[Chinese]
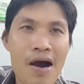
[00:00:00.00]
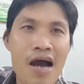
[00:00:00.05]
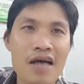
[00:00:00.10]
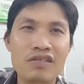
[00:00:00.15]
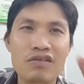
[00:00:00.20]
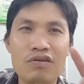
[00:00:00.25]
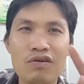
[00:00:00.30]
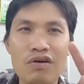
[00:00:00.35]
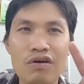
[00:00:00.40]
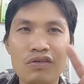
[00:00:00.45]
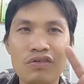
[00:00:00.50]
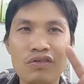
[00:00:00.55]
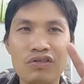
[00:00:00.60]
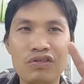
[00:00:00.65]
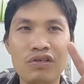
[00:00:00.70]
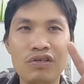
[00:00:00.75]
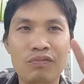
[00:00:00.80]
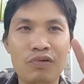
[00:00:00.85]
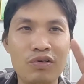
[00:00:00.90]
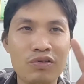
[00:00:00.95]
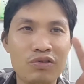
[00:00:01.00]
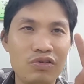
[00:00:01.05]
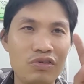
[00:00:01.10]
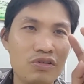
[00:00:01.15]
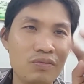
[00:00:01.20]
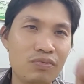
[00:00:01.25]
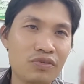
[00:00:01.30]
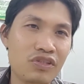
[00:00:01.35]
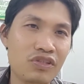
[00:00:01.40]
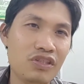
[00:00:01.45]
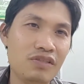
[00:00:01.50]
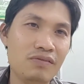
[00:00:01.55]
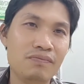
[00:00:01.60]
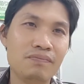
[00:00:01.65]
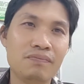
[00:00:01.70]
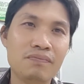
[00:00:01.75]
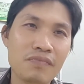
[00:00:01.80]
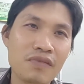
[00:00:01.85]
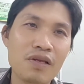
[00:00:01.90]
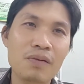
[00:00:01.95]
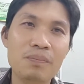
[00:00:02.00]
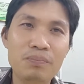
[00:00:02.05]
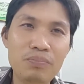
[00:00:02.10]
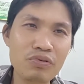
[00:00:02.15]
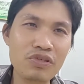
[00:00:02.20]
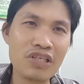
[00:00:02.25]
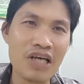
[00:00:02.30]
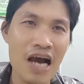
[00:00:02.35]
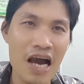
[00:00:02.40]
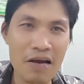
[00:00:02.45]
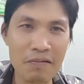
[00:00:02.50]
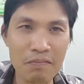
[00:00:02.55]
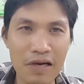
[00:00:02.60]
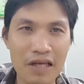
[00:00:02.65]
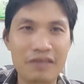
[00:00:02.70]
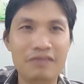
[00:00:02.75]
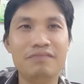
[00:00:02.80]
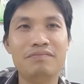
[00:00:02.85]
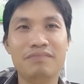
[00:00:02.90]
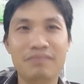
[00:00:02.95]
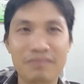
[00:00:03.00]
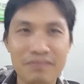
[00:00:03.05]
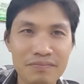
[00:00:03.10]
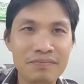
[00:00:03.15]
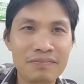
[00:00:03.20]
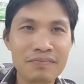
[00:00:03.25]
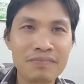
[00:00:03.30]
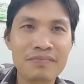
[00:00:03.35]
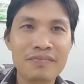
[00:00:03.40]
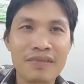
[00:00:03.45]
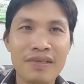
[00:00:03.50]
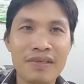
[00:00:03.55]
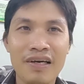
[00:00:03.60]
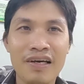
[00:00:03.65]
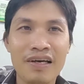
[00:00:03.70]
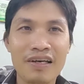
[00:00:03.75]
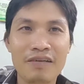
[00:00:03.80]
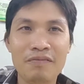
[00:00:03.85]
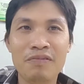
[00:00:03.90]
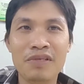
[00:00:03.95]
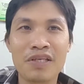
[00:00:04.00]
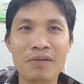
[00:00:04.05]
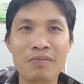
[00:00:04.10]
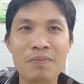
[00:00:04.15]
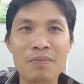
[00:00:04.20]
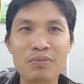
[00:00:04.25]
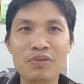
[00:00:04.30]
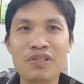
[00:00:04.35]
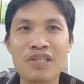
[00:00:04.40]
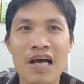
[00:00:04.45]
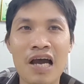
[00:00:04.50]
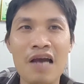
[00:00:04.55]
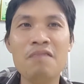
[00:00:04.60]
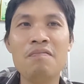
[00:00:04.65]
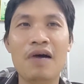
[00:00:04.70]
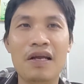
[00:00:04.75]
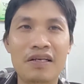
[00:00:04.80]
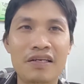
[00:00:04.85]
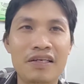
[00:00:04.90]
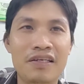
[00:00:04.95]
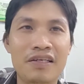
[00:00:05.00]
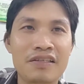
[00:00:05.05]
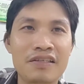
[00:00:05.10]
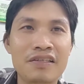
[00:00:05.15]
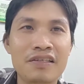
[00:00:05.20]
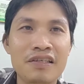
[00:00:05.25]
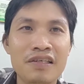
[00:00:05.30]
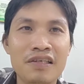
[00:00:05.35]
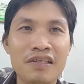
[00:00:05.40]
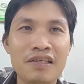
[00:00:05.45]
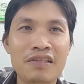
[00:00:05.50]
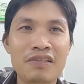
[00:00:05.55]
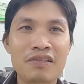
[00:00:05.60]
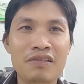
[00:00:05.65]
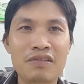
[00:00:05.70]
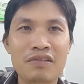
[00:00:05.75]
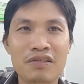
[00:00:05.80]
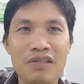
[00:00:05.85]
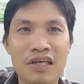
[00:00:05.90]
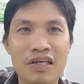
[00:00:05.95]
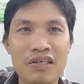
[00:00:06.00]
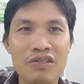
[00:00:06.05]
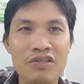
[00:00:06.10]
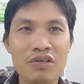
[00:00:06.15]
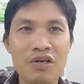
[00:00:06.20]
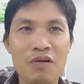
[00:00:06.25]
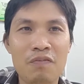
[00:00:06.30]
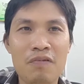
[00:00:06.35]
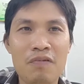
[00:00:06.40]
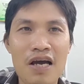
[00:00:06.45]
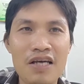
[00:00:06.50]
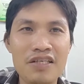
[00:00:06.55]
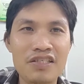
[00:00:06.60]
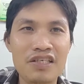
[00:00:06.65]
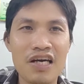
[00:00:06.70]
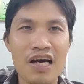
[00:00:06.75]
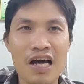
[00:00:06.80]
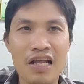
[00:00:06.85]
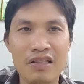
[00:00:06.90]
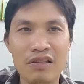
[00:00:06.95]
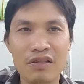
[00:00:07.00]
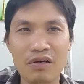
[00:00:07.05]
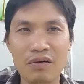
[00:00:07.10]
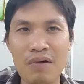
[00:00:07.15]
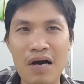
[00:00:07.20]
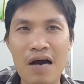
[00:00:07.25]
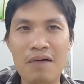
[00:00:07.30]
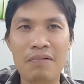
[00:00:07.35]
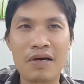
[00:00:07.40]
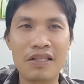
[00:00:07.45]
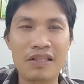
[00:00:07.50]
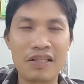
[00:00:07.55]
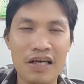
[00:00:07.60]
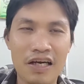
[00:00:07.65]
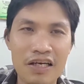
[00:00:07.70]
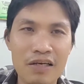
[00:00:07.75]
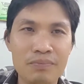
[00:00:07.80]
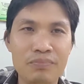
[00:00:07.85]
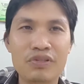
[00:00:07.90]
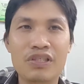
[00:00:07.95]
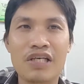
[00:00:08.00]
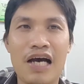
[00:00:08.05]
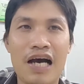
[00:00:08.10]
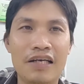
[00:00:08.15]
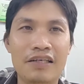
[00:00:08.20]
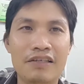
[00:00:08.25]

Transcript: 分之二十的蜂群就不行，不采稳啊？怎么不采稳呢？这种等于说外界很多挖碗它也不采